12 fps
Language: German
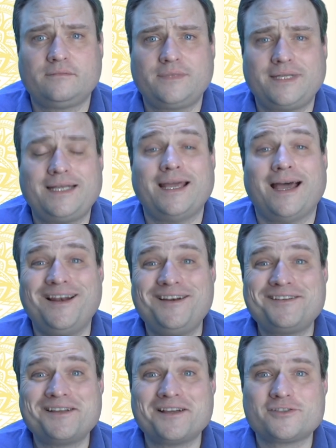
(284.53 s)
deine
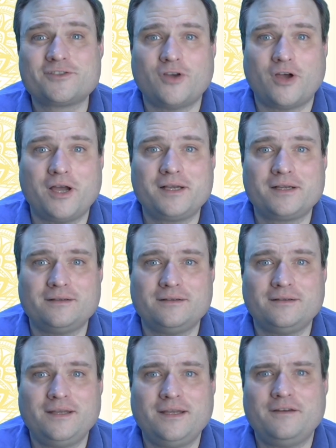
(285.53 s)
Alltagssorgen
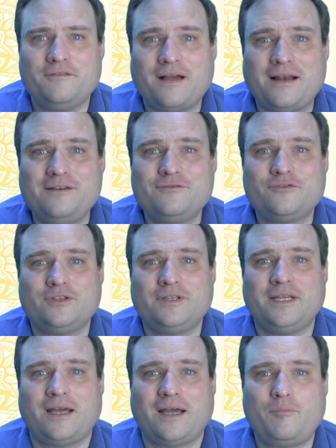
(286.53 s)
fallen von
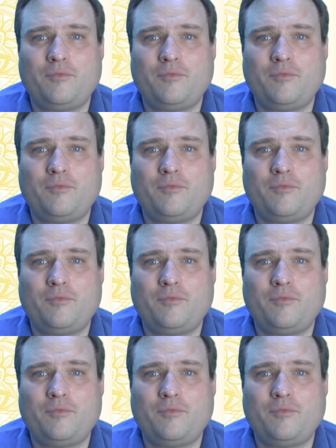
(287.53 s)
dir ab